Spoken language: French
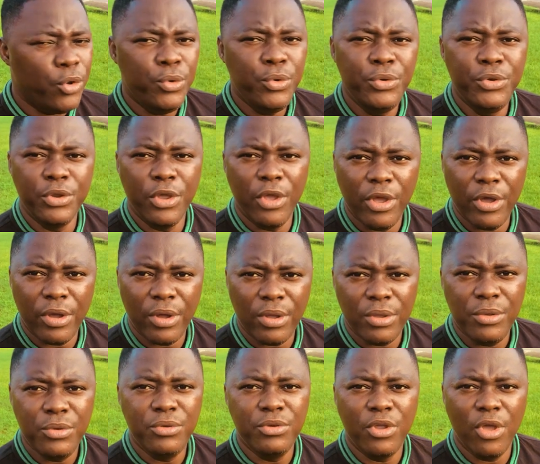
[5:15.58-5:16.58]
une heure,
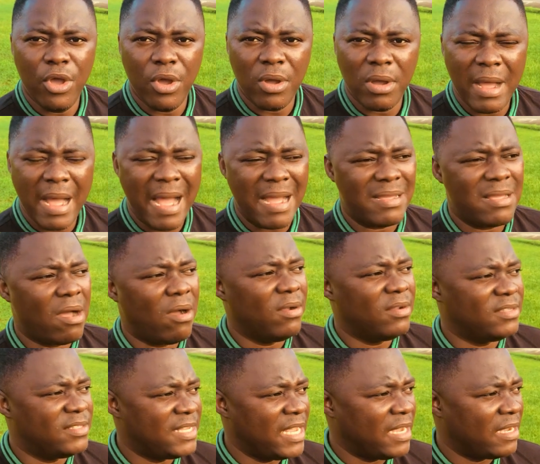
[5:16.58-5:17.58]
une heure à
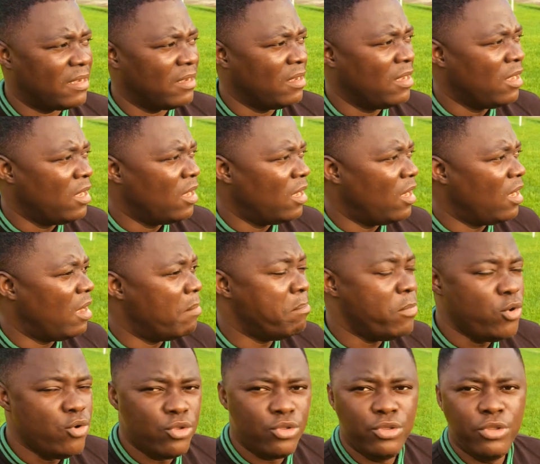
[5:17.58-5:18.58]
45
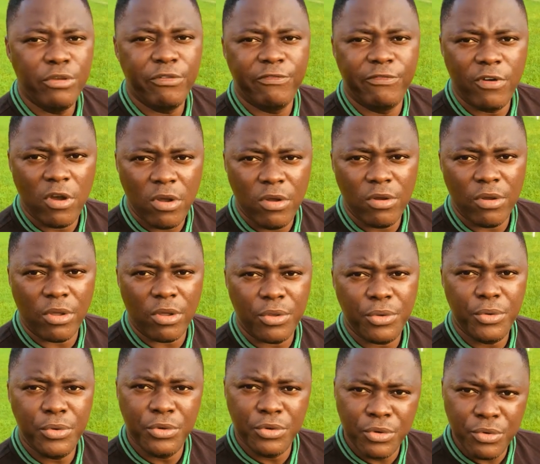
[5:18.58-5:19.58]
minutes de vol,
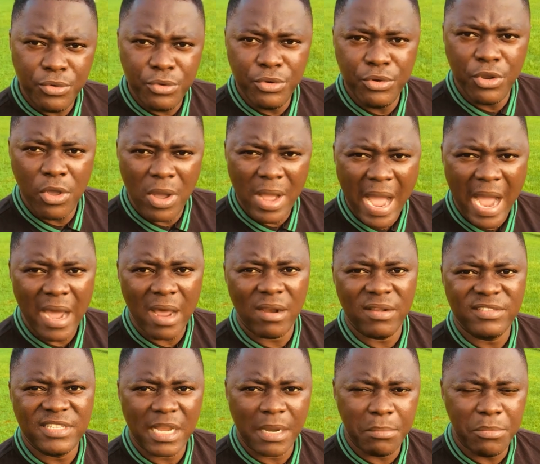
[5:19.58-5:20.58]
une, une heure à
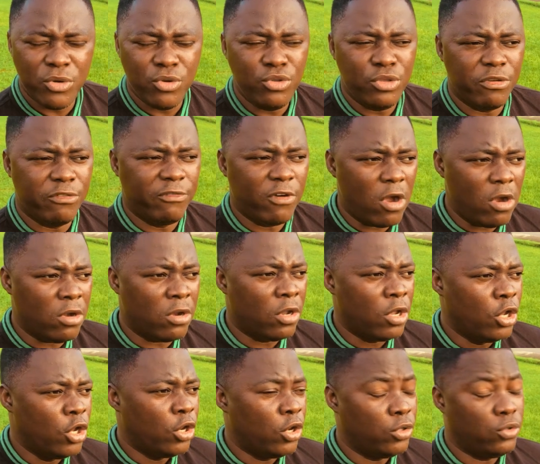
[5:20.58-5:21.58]
45 minutes de vol.
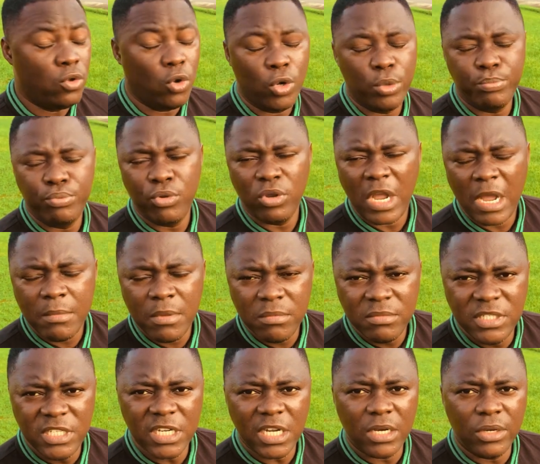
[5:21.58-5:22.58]
Donc on peut quand
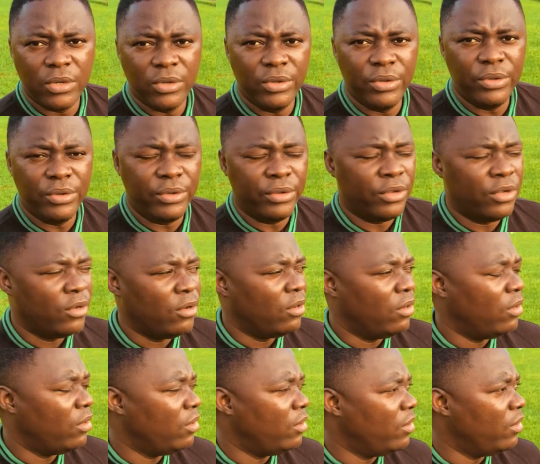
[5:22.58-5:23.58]
même dire que
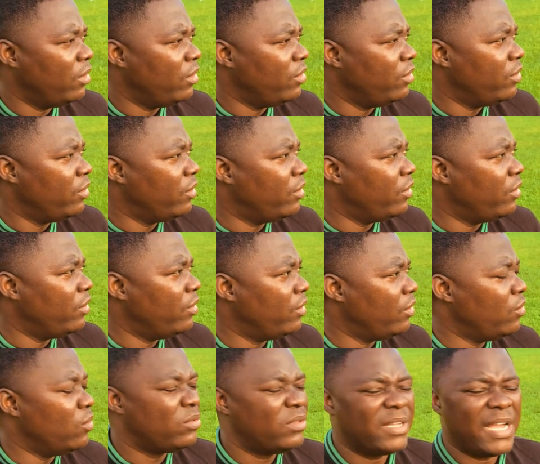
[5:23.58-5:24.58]
euh, le,
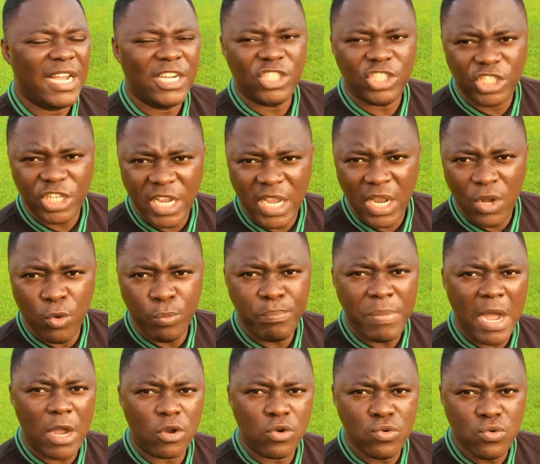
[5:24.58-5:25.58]
le, trajet, le
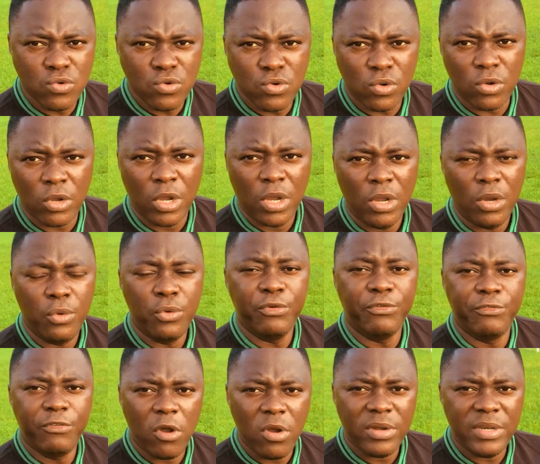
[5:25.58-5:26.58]
parcours, le
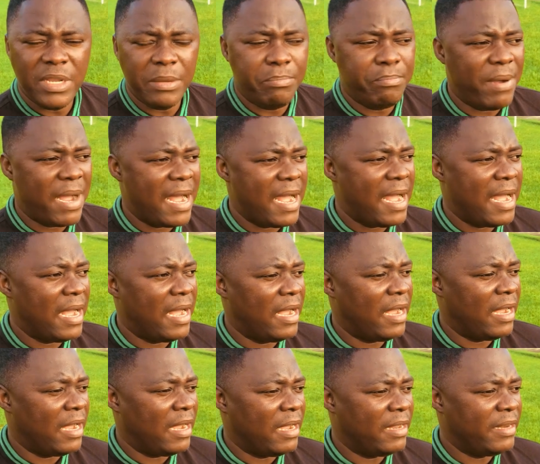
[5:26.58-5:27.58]
vol n'est
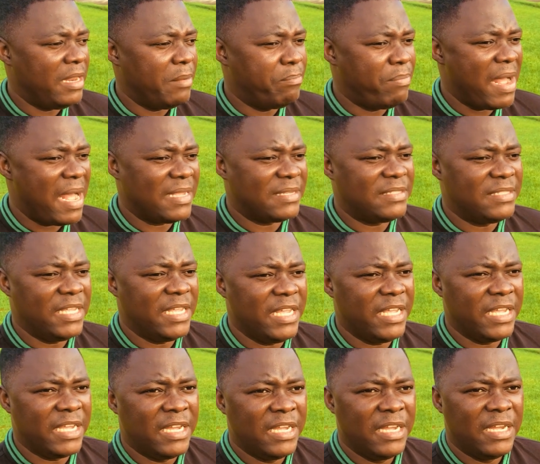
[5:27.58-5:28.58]
pas, n'est pas
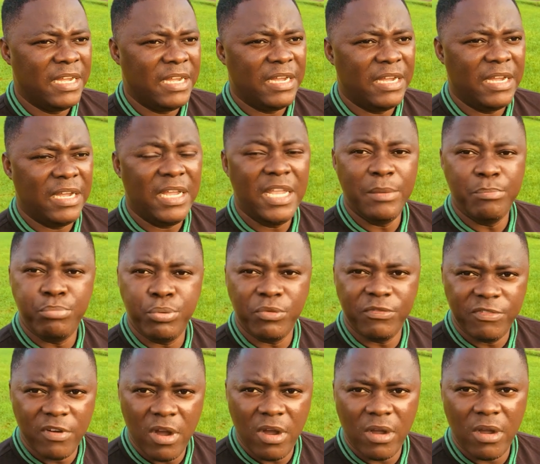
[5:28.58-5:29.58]
assez euh,
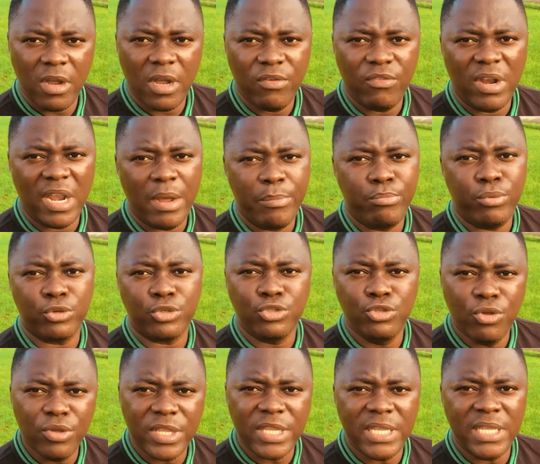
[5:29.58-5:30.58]
éprouvant. Hein. voilà, pour
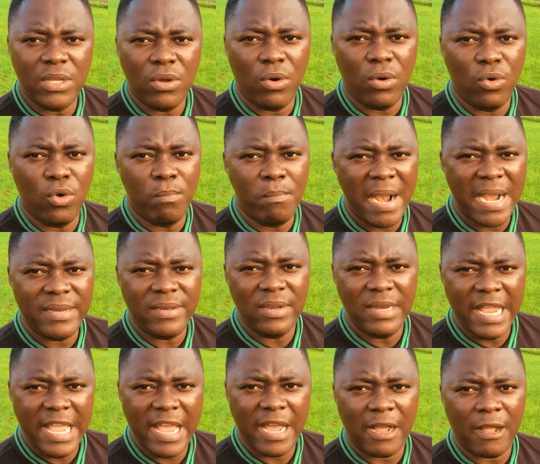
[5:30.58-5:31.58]
ceux qui ont le mal de
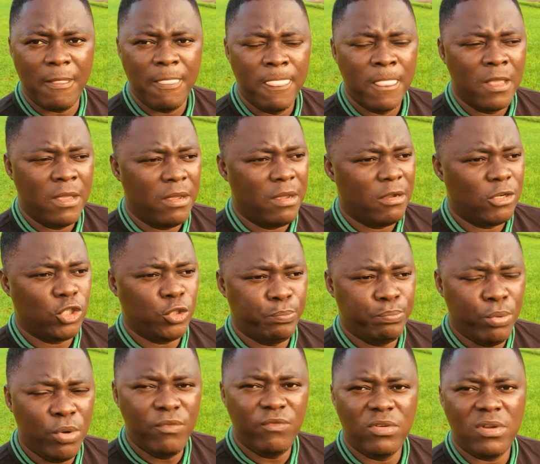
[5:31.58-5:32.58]
l'air, euh, je
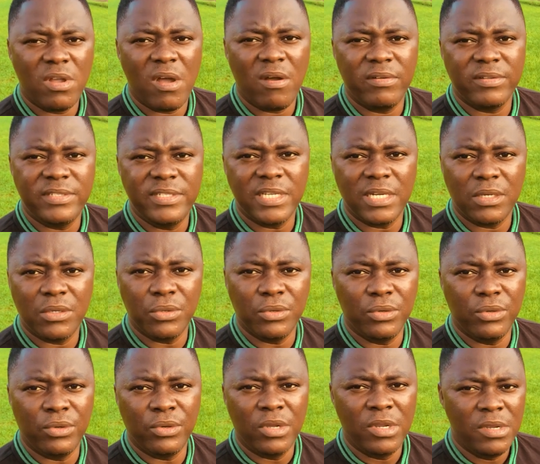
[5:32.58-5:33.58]
peux vous garantir
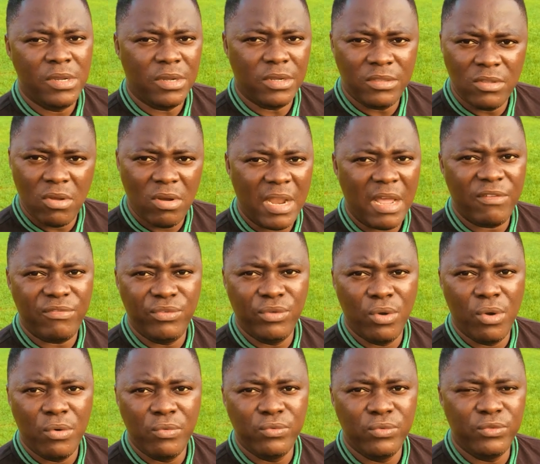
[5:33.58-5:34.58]
que dans
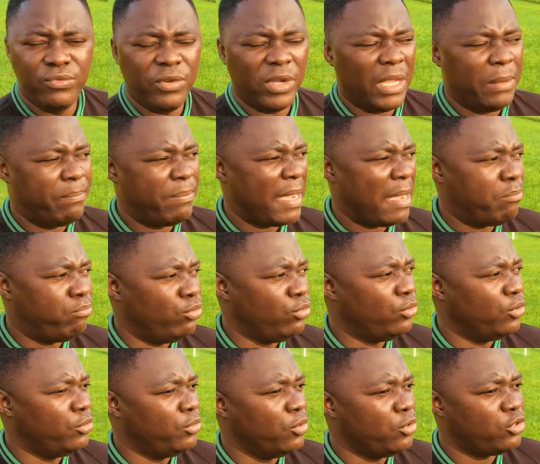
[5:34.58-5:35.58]
l'avion, vous ne ferez pas plus
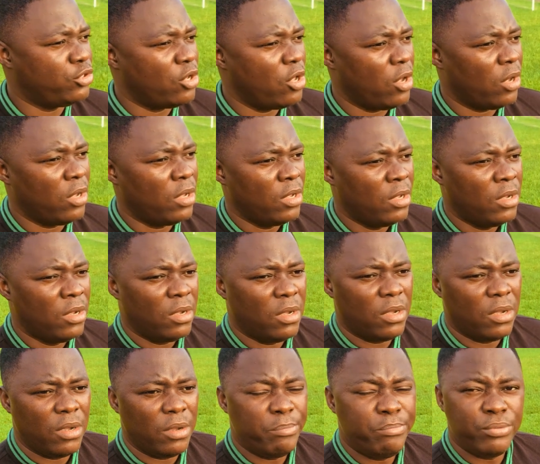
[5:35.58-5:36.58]
de deux heures
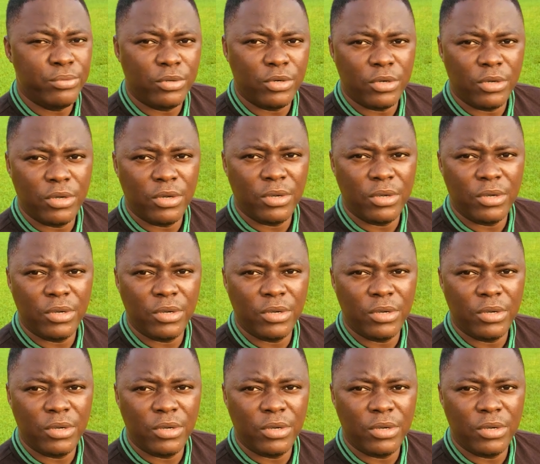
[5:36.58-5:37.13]
pour